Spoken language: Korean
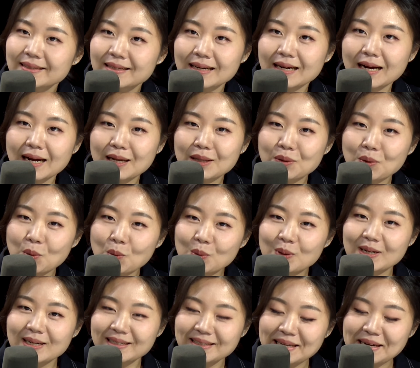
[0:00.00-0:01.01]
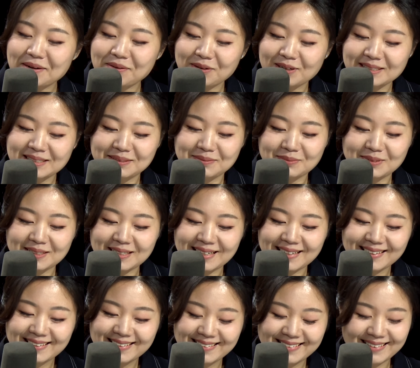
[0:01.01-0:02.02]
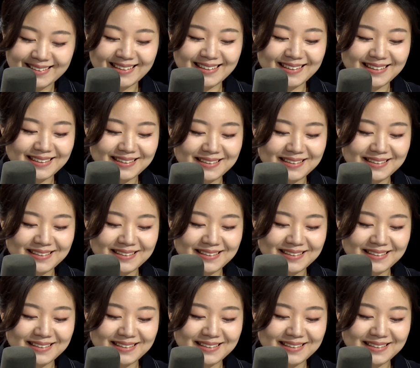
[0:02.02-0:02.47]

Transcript: 한 5일 된 것 같습니다. 네, 네,